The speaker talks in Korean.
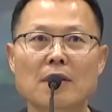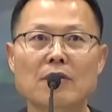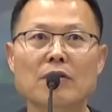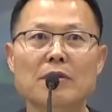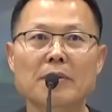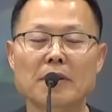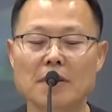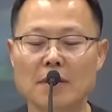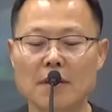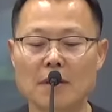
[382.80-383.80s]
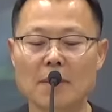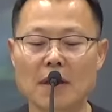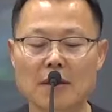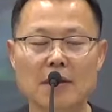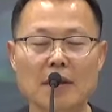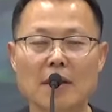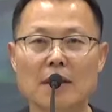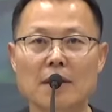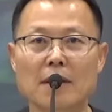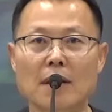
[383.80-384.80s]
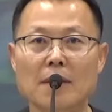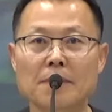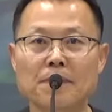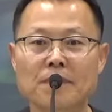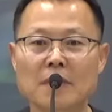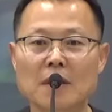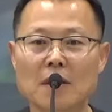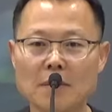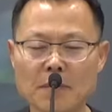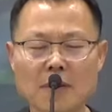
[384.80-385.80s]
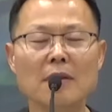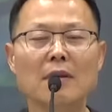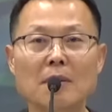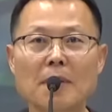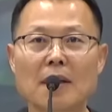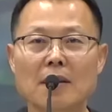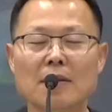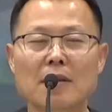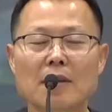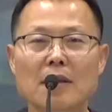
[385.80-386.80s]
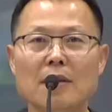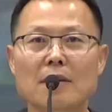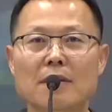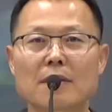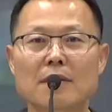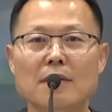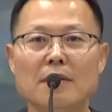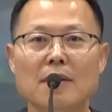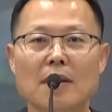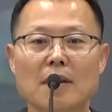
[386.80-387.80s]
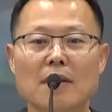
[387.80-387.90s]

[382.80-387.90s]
뒤집어진 허망한 생각이다 엄청 허망한 생각이거든 그게